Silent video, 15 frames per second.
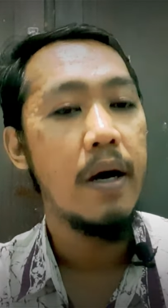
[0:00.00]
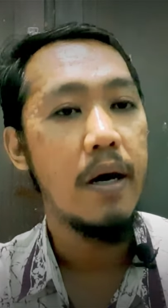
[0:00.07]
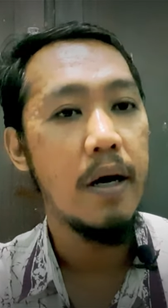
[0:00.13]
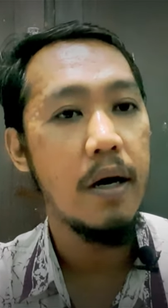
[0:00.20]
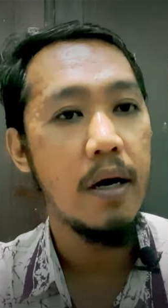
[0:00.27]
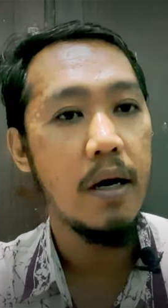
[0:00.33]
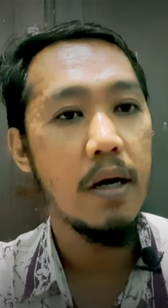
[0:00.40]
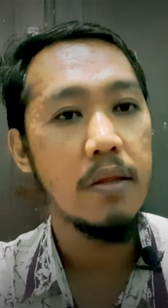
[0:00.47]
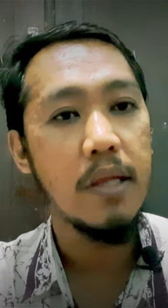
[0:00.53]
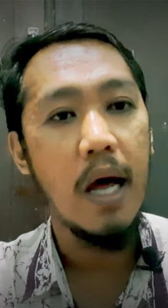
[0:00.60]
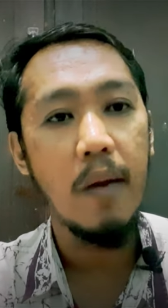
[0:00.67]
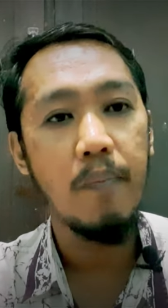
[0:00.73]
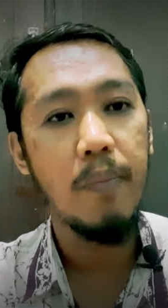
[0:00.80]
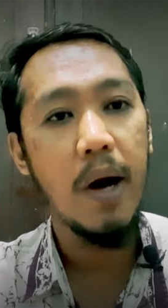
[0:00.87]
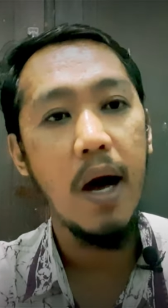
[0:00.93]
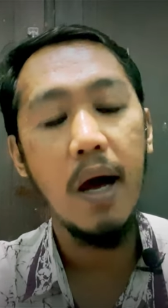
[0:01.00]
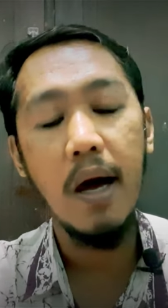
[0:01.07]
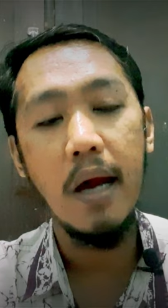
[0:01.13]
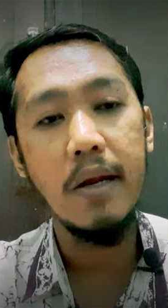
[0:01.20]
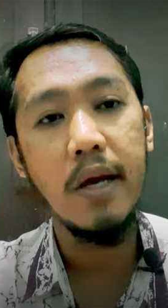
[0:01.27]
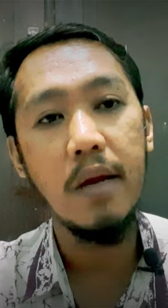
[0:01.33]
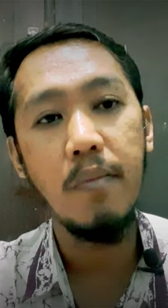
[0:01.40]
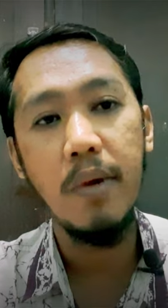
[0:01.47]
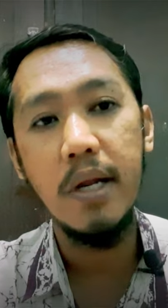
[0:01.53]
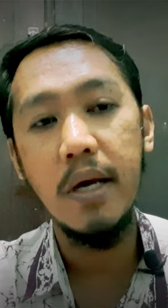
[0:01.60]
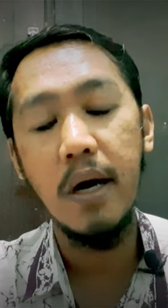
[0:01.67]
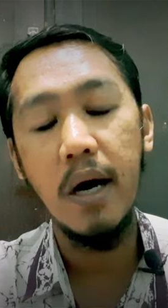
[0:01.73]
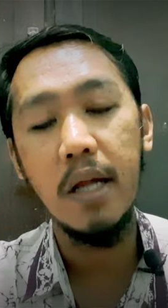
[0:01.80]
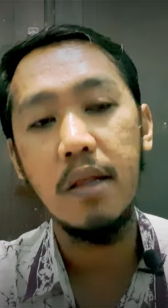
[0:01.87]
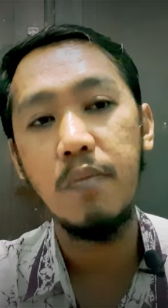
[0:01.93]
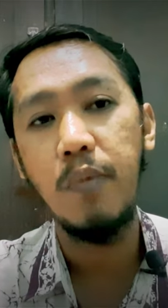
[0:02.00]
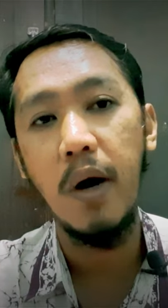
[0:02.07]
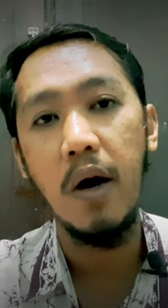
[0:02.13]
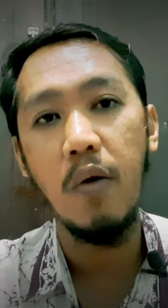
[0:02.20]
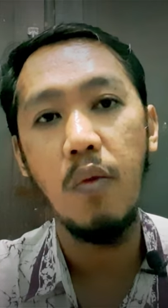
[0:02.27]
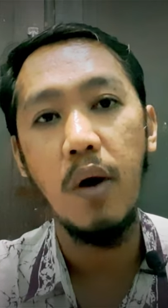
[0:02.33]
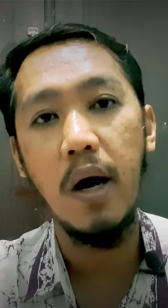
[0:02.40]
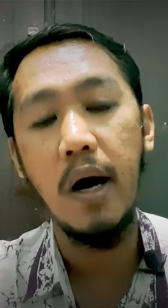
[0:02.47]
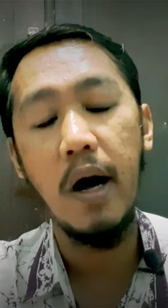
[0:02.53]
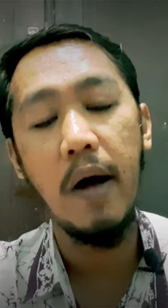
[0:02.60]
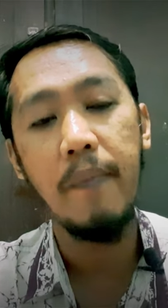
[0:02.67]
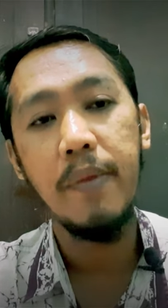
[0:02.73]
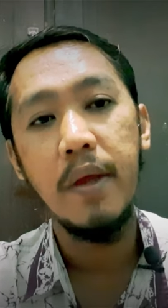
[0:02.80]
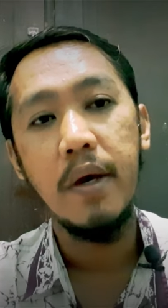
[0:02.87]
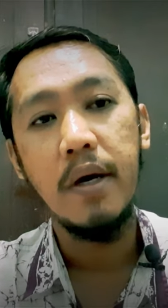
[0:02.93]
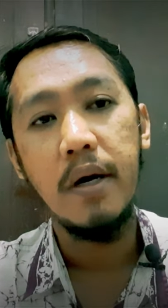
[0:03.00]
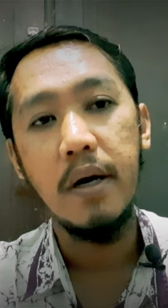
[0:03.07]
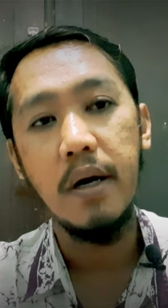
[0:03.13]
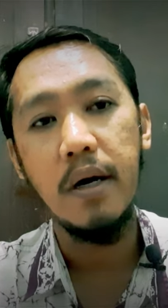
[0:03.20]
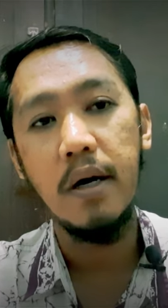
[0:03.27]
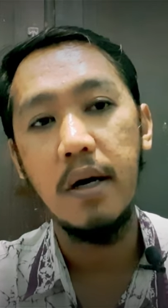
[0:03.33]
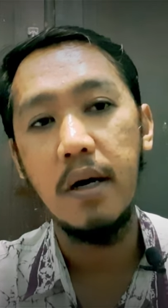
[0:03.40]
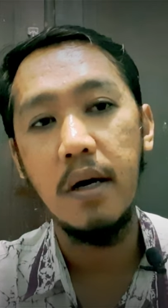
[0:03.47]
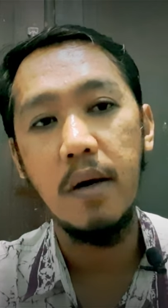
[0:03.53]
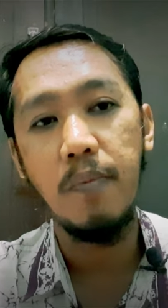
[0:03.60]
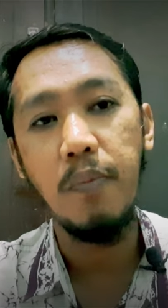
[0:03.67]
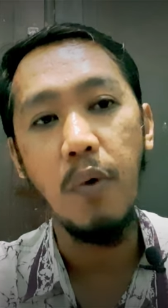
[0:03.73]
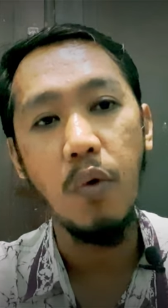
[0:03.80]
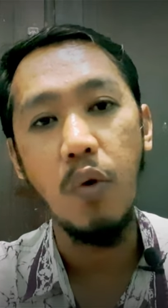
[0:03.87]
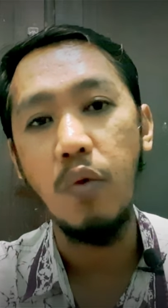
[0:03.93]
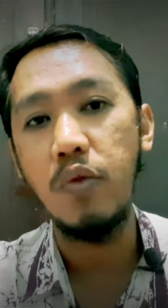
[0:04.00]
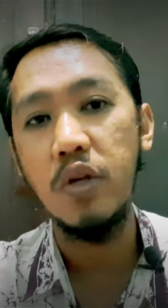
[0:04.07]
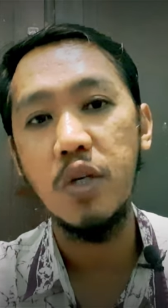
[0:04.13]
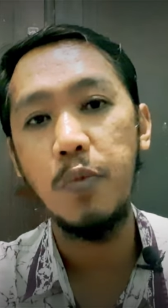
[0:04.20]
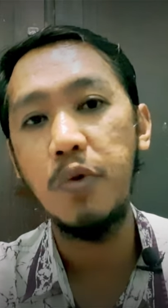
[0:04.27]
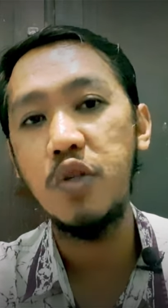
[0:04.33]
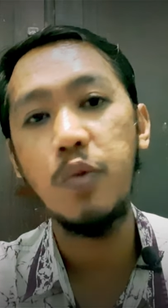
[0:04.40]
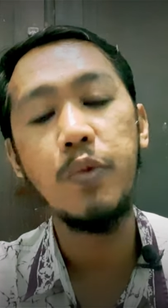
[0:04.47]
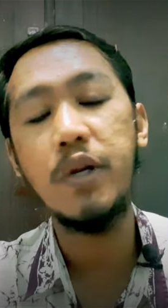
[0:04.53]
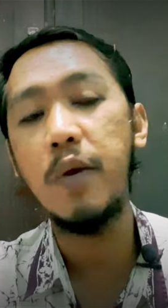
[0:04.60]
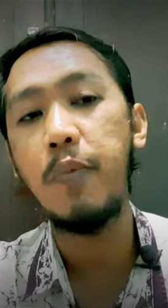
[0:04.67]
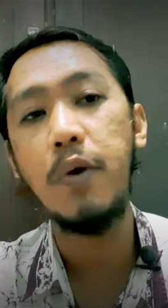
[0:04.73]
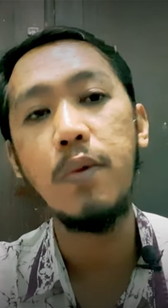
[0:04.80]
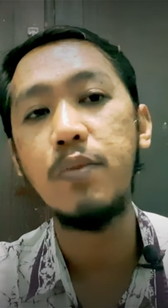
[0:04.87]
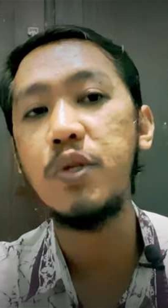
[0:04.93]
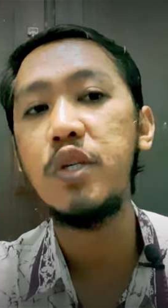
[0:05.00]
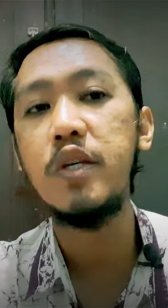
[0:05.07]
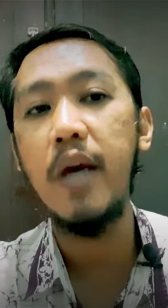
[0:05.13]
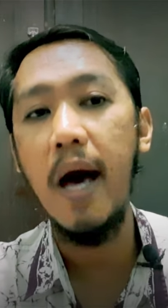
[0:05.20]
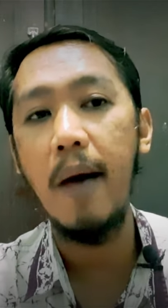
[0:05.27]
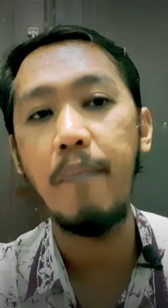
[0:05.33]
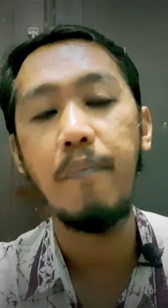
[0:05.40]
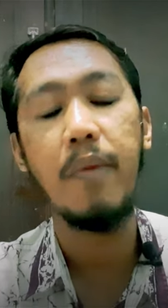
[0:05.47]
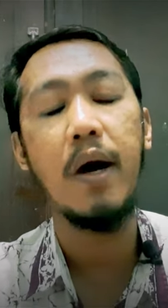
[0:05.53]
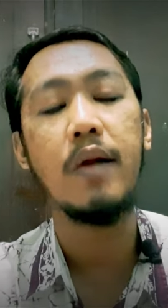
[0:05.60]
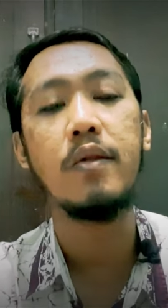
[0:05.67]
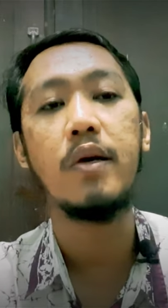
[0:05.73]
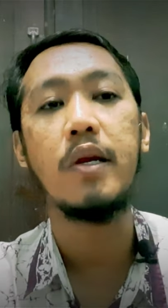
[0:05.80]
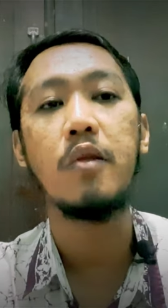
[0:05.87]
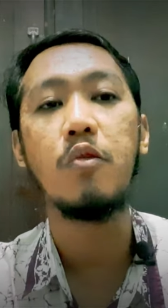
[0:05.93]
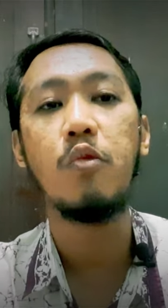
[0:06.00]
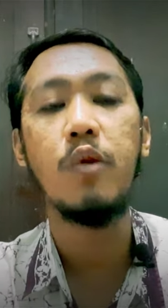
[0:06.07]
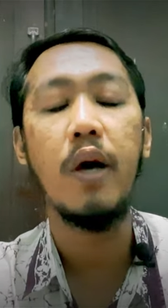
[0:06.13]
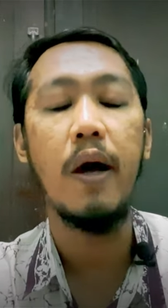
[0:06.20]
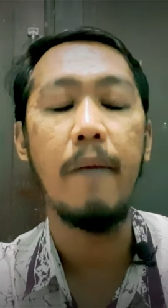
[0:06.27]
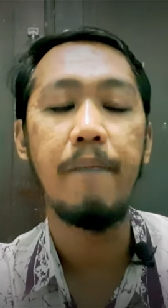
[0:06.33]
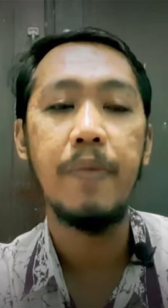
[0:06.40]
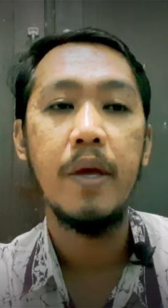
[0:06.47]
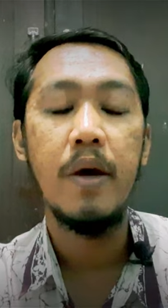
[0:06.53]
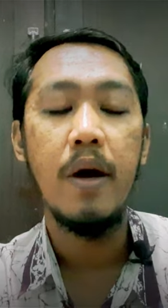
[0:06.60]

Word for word: eh, tanpa kalian melihat bahwa uh, burung tersebut sebenarnya belum siap maka dari itu ya